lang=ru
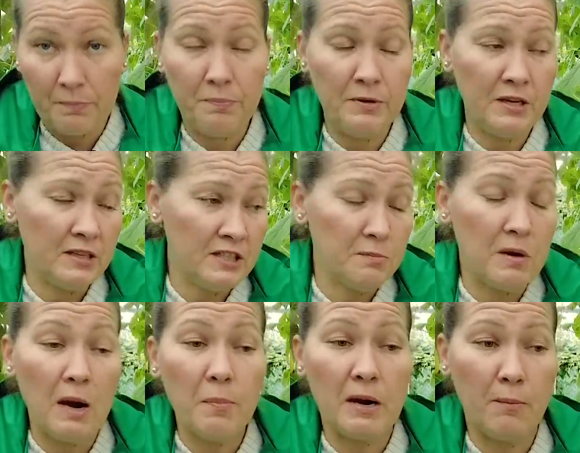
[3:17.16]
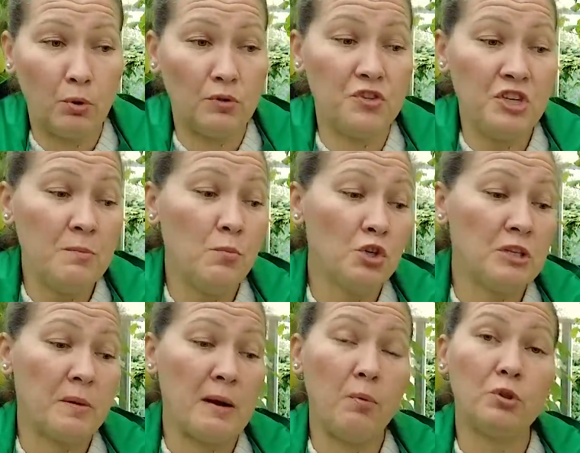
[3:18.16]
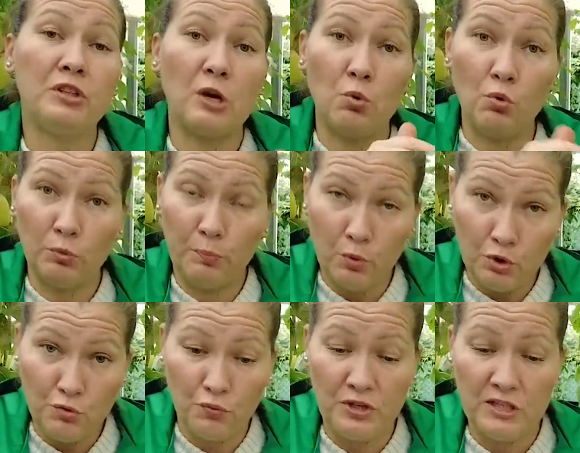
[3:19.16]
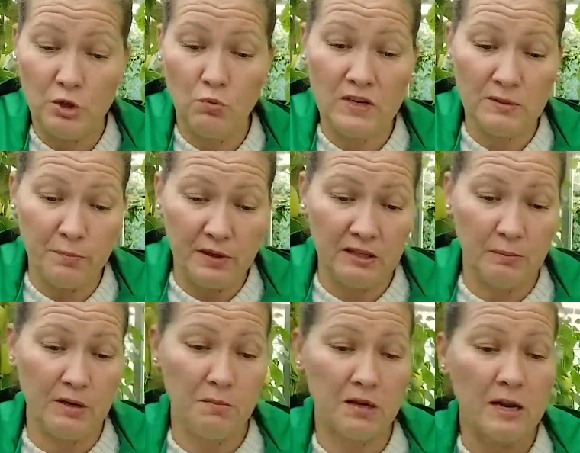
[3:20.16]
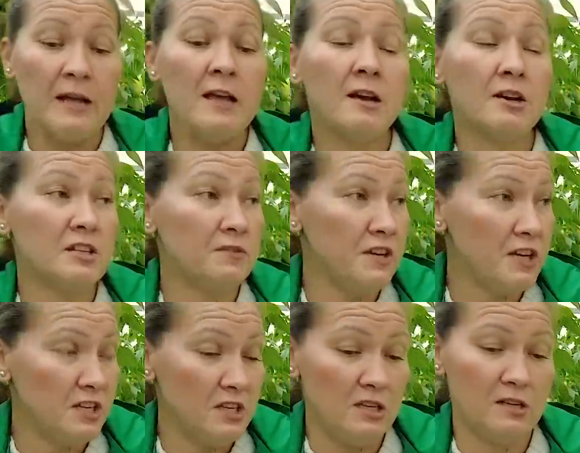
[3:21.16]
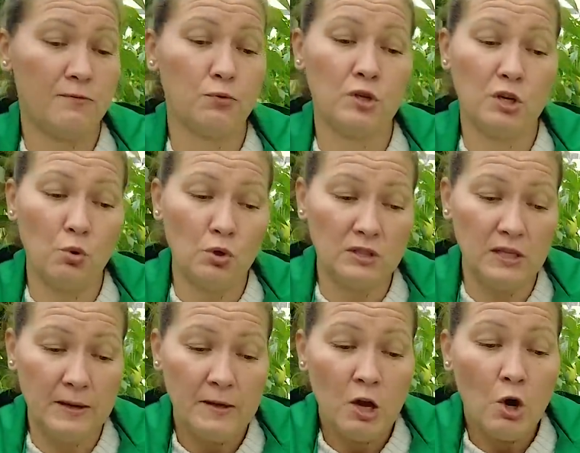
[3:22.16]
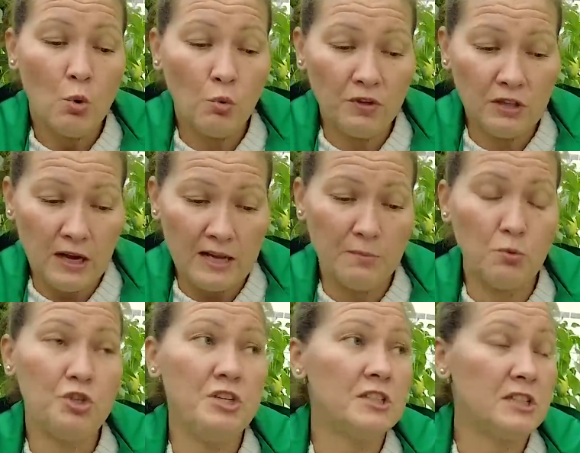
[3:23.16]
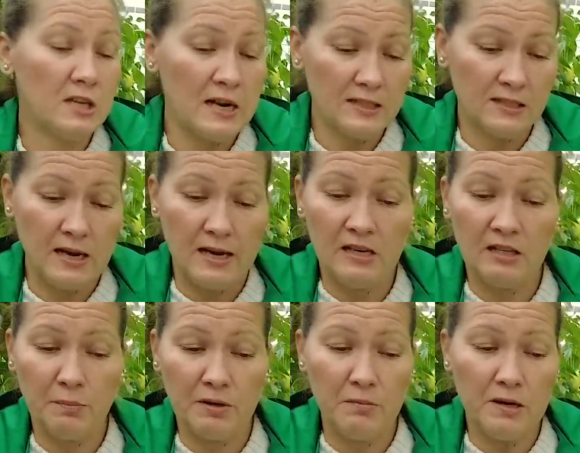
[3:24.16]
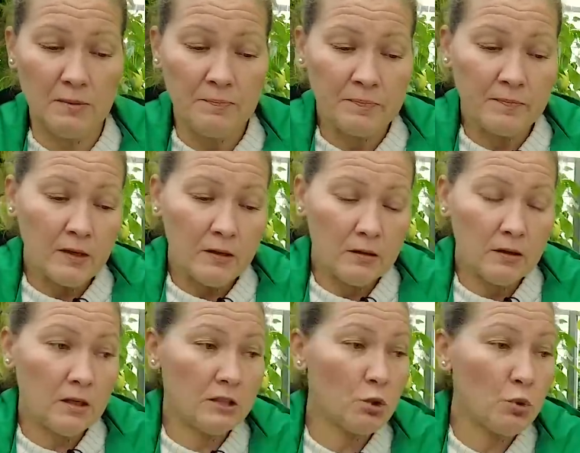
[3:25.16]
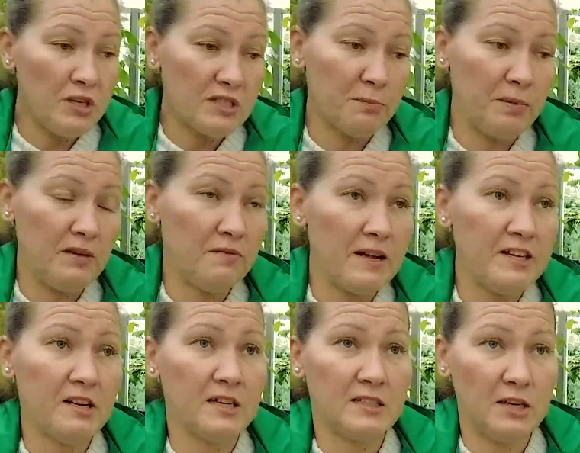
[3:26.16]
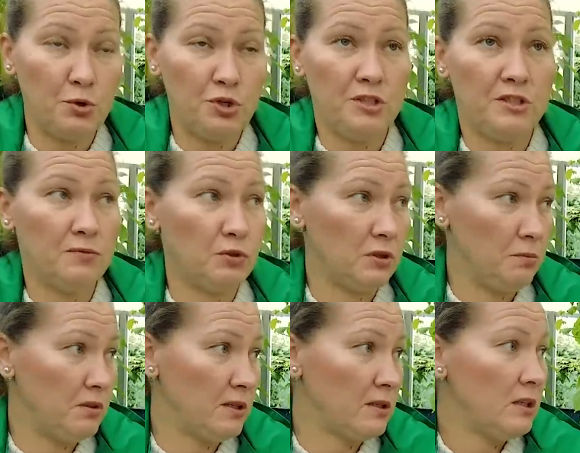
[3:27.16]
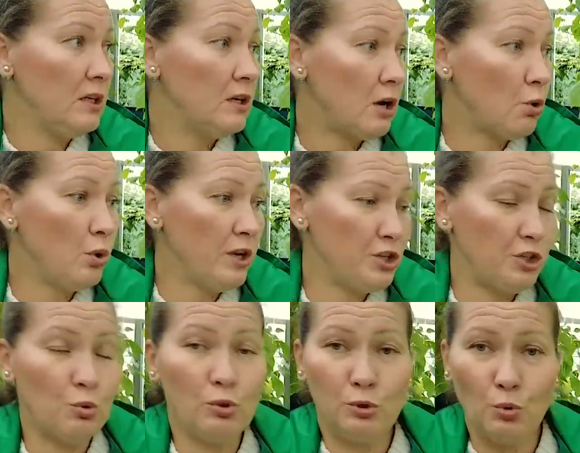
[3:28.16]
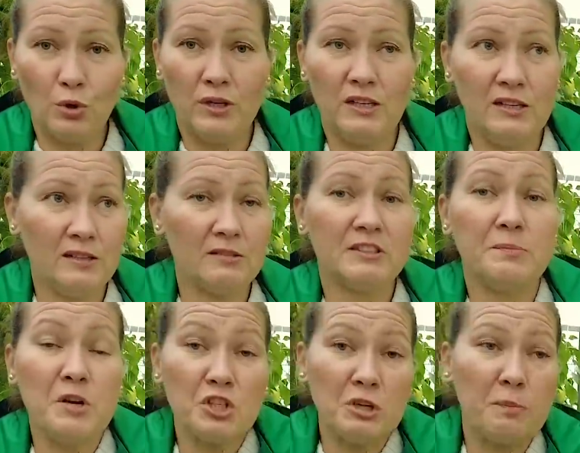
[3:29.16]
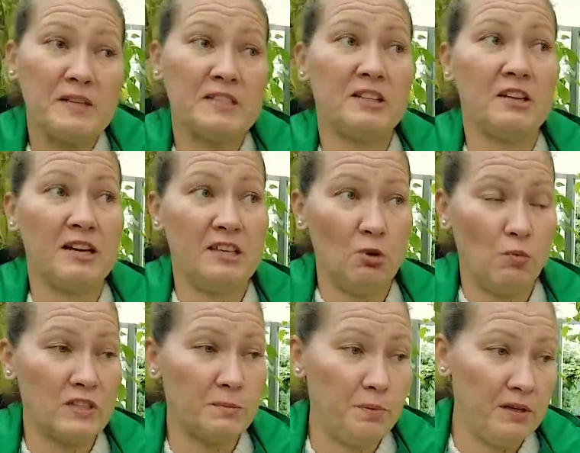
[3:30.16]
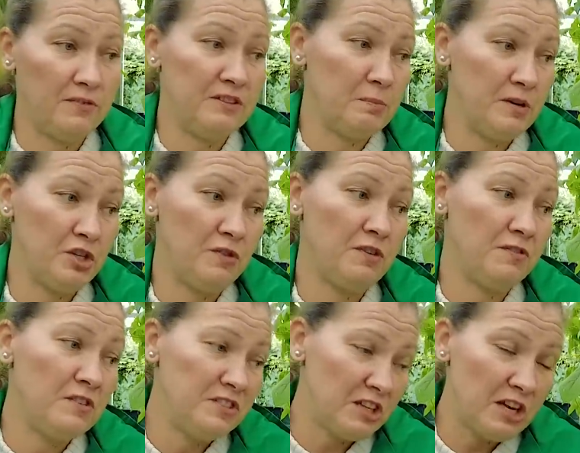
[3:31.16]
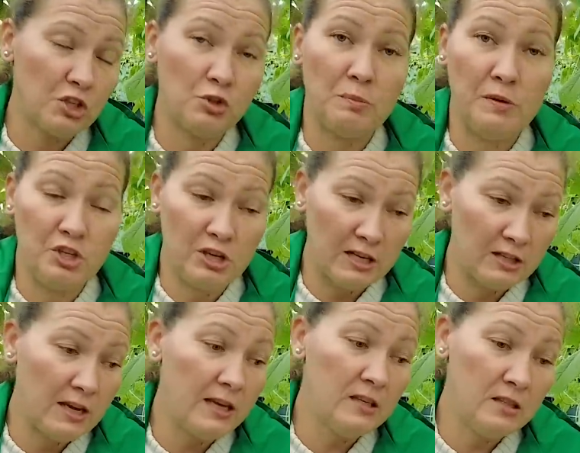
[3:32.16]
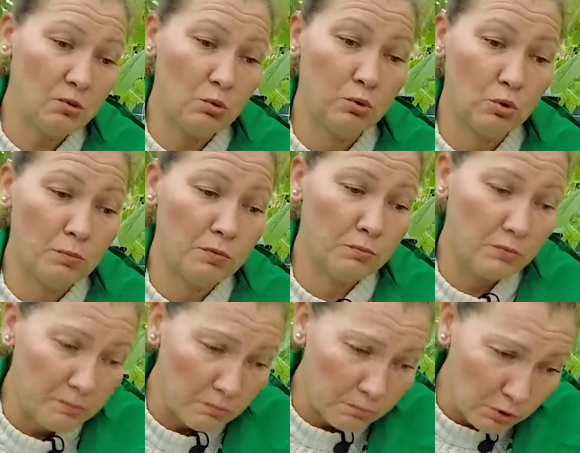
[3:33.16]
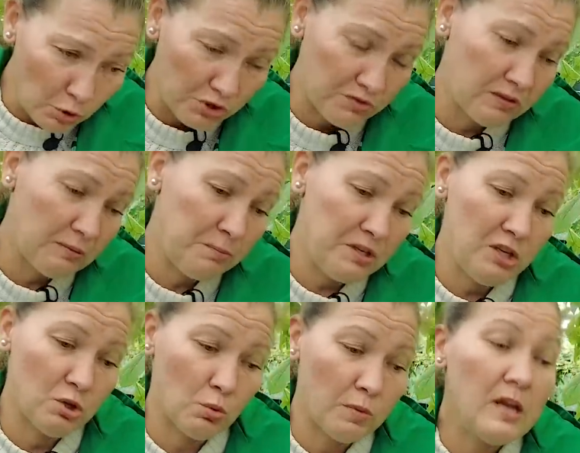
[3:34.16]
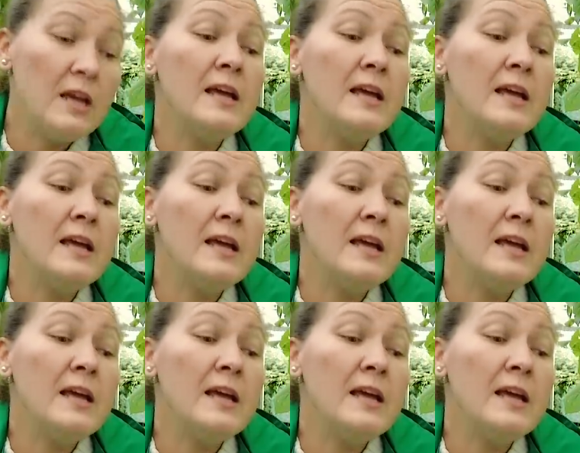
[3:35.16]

перед этим обработав. Чем можно обработать такую вот почву, если у вас были, например, корневые гнили, фузариозные увядания, мучнистая роса или, например, а, другие заболевания, касающиеся вот именно огуречной культуры или смешанных посадок, какие у вас были в тепличке. Ведь не секрет, что тепличка одна, и культур мы множество комбинируем